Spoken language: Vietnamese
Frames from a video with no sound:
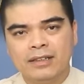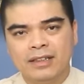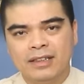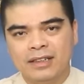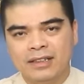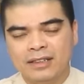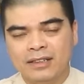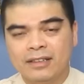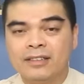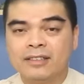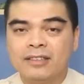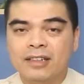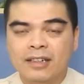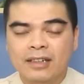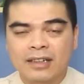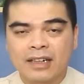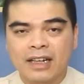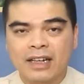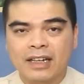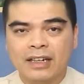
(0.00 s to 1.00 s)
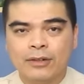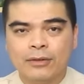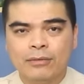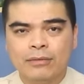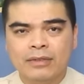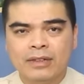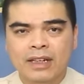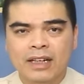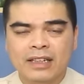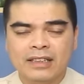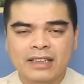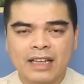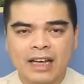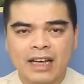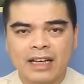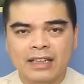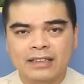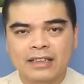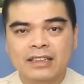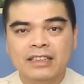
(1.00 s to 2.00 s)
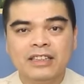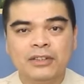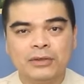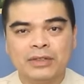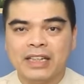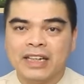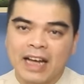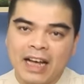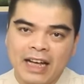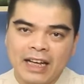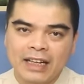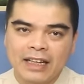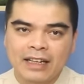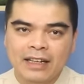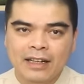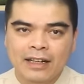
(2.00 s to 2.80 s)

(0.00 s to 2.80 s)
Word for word: thì từ trước đến nay cũng gây ra rất nhiều tranh cãi.